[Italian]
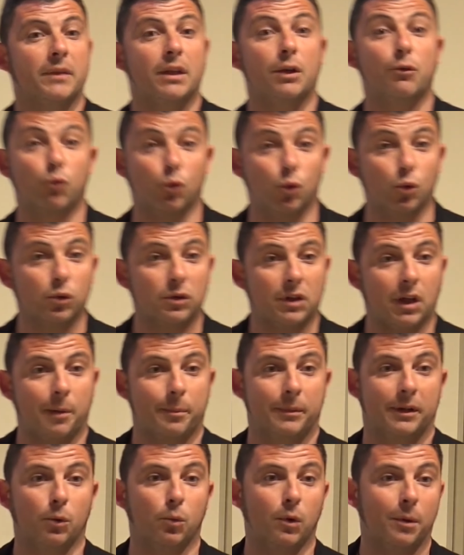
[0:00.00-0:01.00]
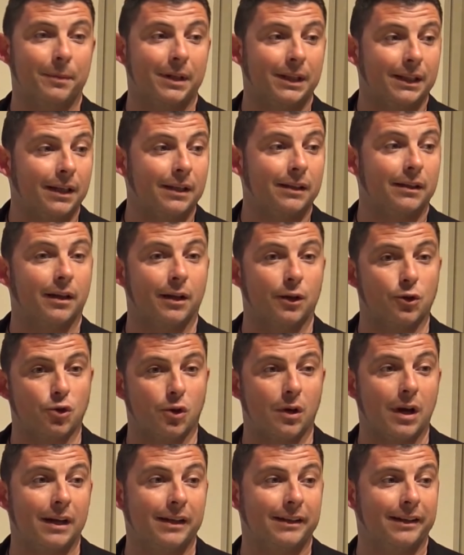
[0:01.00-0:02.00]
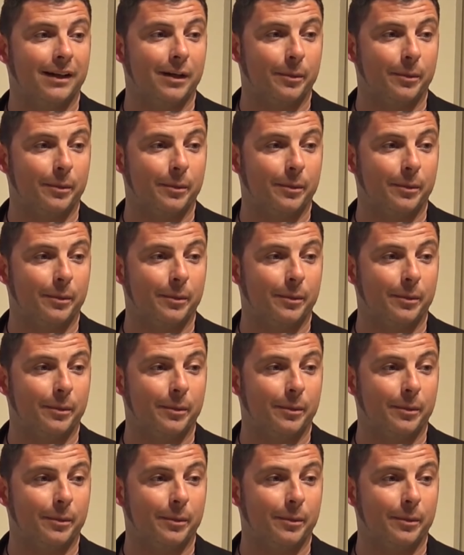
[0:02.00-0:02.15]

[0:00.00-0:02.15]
TV, tramite un emittente regionale